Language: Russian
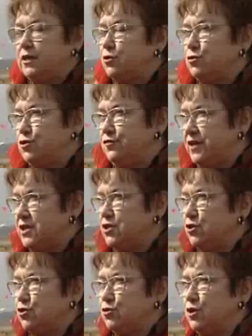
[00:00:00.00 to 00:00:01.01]
И это очень
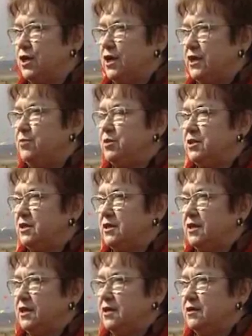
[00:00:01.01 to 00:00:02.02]
важно, что
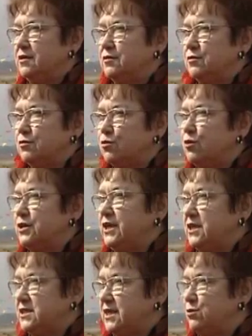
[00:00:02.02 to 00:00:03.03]
именно э, корни
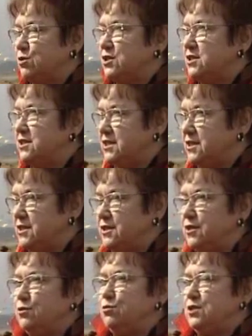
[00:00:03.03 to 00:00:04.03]
остаются здесь,
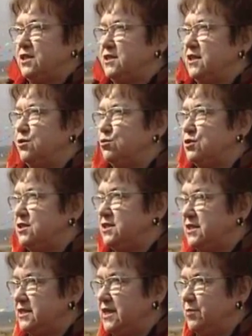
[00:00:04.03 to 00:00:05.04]
люди остаются
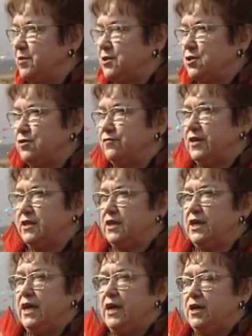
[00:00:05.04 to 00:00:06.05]
здесь для проживания.